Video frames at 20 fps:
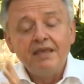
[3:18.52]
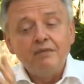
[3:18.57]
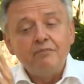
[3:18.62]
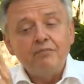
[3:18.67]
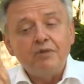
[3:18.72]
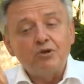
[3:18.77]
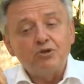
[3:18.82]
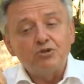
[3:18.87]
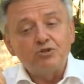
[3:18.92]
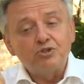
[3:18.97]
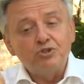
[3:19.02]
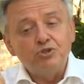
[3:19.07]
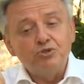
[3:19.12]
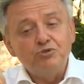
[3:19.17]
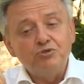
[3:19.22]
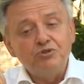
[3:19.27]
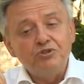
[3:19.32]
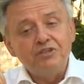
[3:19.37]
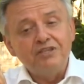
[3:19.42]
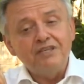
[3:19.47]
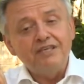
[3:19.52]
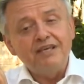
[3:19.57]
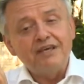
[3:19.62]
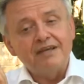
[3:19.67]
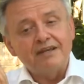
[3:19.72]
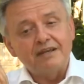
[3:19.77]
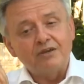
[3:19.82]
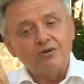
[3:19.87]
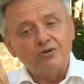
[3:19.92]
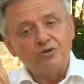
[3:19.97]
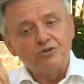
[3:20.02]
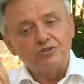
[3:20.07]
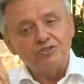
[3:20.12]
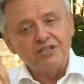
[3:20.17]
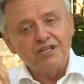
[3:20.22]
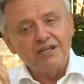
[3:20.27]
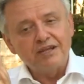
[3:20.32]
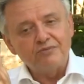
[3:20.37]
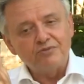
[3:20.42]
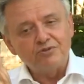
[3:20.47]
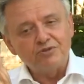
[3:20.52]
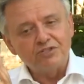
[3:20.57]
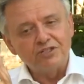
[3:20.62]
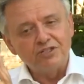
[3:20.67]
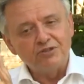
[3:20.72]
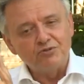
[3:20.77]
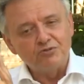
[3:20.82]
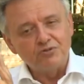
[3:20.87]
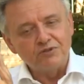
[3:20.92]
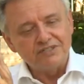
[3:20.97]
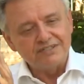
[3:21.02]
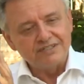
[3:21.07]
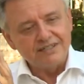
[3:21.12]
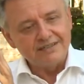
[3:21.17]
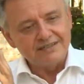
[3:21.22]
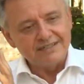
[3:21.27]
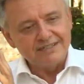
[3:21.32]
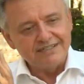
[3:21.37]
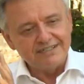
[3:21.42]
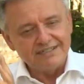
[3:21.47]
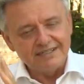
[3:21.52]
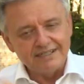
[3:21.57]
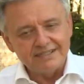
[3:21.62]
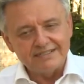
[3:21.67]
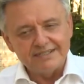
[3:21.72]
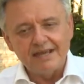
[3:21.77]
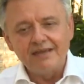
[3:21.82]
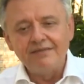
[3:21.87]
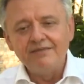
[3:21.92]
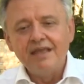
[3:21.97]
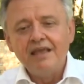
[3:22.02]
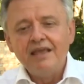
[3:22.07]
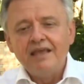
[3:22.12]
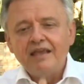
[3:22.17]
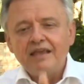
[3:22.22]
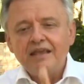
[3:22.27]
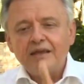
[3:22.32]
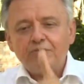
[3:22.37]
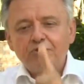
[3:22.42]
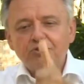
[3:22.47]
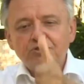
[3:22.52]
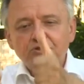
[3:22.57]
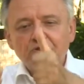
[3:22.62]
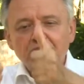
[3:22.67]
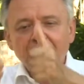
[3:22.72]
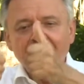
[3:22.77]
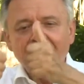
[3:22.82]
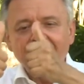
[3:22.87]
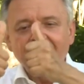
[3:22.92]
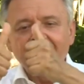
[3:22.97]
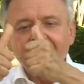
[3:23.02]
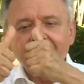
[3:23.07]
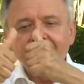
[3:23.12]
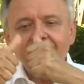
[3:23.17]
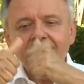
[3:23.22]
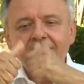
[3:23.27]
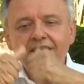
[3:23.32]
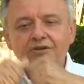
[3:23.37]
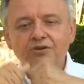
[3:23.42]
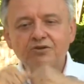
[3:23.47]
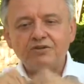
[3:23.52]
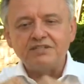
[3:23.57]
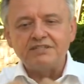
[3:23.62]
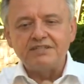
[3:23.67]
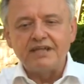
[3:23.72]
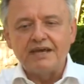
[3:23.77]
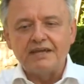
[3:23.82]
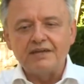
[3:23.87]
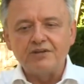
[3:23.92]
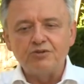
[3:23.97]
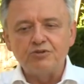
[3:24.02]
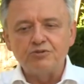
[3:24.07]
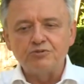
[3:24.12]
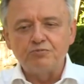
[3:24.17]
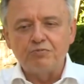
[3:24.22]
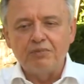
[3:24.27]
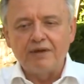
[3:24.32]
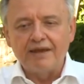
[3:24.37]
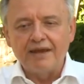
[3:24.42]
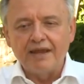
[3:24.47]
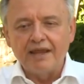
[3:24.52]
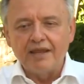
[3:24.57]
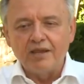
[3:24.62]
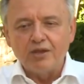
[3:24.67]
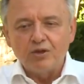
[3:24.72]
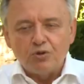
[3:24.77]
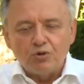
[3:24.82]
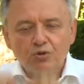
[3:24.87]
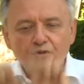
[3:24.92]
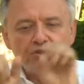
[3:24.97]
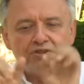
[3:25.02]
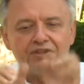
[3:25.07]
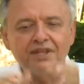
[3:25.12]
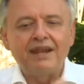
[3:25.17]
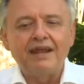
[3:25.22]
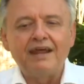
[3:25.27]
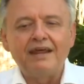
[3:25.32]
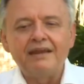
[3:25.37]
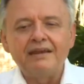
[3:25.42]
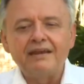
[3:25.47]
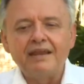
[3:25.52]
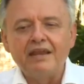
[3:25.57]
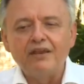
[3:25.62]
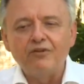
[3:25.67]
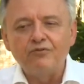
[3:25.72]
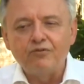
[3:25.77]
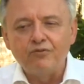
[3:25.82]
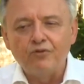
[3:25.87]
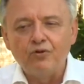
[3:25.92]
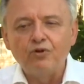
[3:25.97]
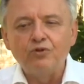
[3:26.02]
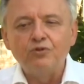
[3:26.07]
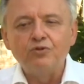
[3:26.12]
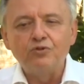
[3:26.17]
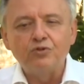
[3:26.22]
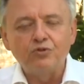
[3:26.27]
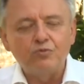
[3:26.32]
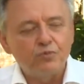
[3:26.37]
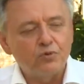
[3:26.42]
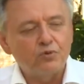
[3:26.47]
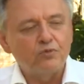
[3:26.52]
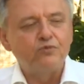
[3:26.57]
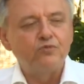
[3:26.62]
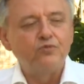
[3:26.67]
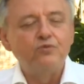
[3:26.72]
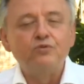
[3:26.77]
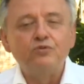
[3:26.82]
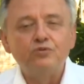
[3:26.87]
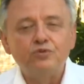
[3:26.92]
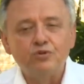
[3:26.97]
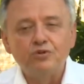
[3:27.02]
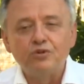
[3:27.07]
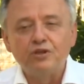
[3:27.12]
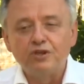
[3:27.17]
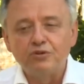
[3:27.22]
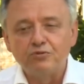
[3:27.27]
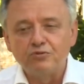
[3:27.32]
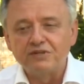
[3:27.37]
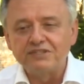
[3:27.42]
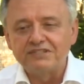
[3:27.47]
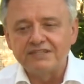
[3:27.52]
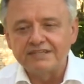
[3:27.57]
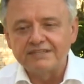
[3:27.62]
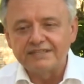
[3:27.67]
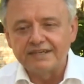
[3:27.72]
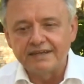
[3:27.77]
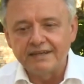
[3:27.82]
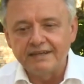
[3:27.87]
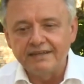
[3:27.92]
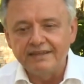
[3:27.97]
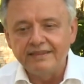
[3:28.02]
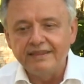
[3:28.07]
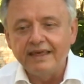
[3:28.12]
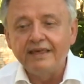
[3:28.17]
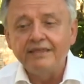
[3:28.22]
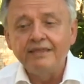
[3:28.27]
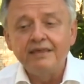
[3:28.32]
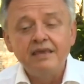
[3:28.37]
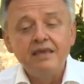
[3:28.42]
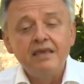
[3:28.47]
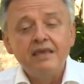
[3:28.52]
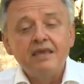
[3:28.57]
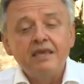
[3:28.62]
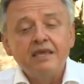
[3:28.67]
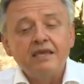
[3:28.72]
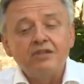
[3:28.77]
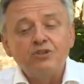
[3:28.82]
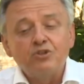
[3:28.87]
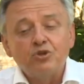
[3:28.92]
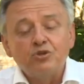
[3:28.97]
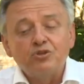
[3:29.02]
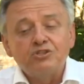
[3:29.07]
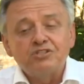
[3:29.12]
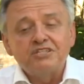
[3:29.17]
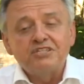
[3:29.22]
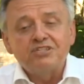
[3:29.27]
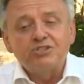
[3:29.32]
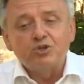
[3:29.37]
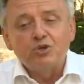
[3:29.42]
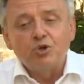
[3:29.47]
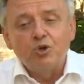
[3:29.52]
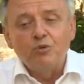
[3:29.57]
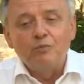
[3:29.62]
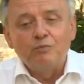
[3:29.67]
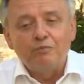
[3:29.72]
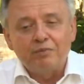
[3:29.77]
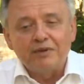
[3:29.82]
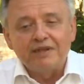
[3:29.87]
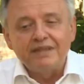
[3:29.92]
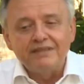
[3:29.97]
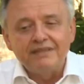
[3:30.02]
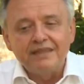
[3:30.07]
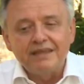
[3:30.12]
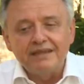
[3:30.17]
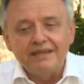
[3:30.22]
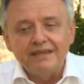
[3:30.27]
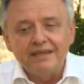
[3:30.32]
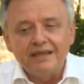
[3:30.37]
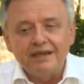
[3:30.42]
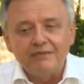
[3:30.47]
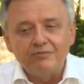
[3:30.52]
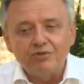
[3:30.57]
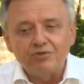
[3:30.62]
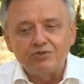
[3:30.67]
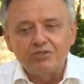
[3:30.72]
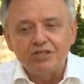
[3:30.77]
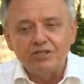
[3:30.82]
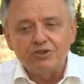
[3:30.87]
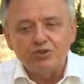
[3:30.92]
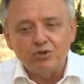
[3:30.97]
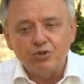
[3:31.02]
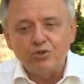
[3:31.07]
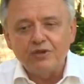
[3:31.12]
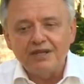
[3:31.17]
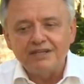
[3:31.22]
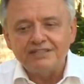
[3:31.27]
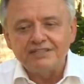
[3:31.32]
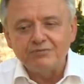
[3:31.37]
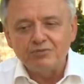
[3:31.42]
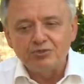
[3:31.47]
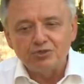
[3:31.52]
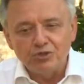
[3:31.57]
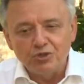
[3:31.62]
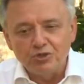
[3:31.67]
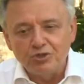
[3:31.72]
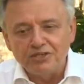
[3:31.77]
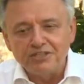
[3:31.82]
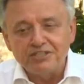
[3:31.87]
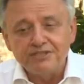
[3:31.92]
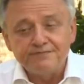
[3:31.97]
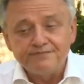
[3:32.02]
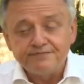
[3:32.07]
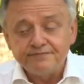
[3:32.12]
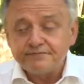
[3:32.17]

pero si un día reconociéramos en nuestra tristeza la posibilidad de interiorizarnos para encontrar el fondo profundo de nuestra serenidad, entonces comprenderíamos que todas las emociones